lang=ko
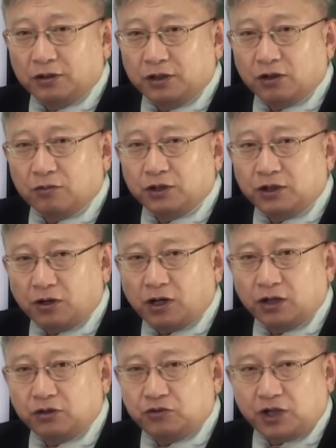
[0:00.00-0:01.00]
근데 여러분들이
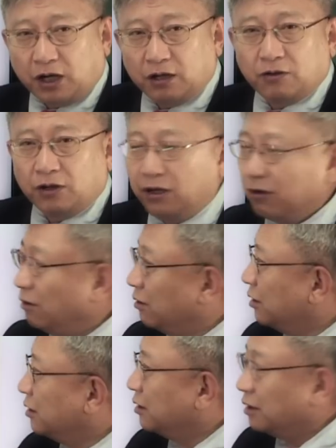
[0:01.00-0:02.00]
기억하기 쉽지 않을 거예요.
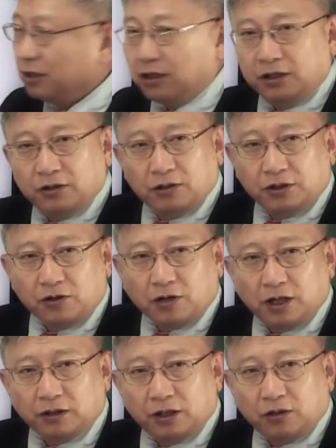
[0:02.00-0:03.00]
이걸
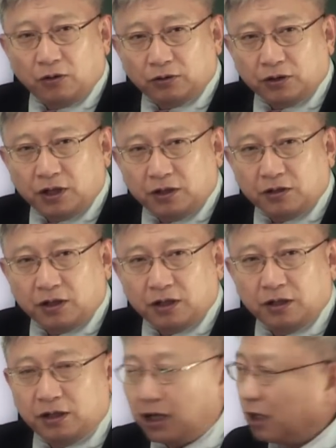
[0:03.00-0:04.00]
기억할 때는 어떻게 기억해야
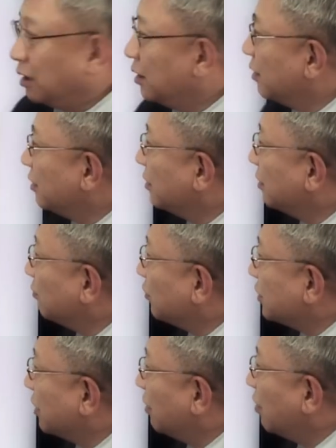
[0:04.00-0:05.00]
되냐.
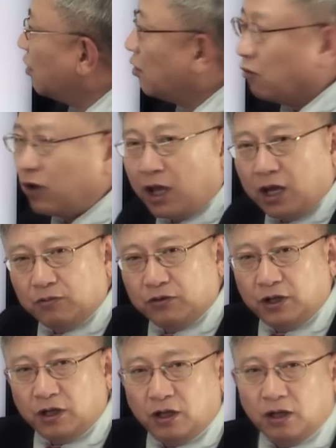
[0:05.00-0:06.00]
보세요. 왜
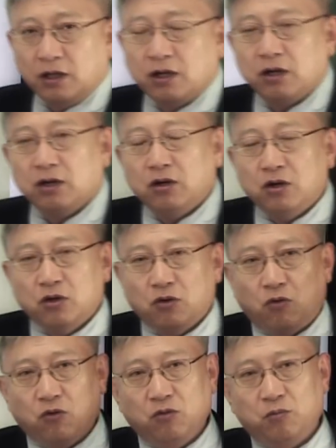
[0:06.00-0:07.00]
이분이
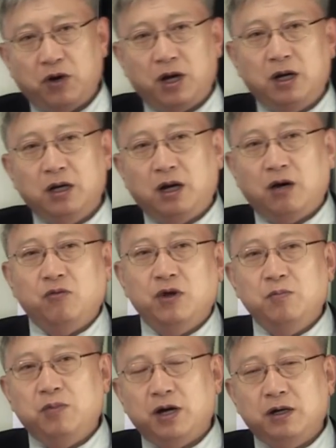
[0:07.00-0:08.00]
오른팔과
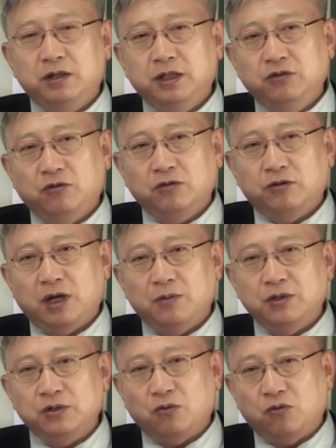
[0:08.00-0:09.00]
왼팔을 리드원으로
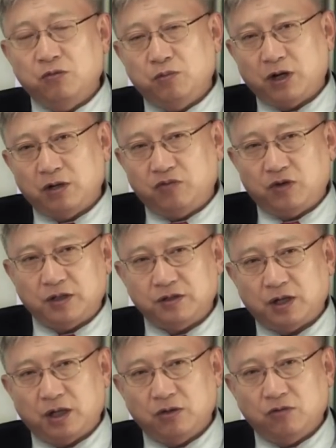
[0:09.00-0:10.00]
하면서 오른팔을
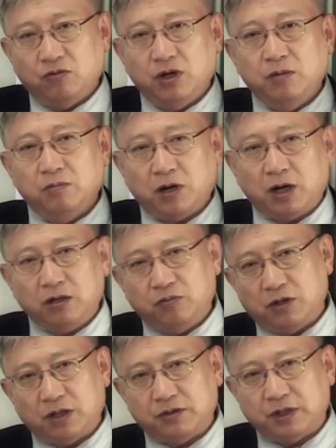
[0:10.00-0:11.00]
플러스를 안 하고 왼팔을
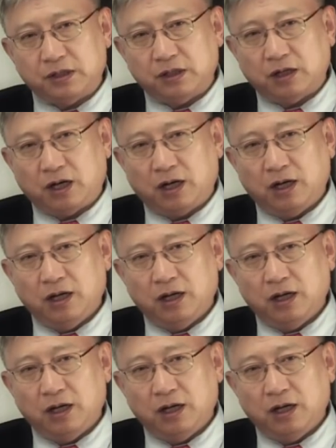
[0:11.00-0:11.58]
플러스를 했을까?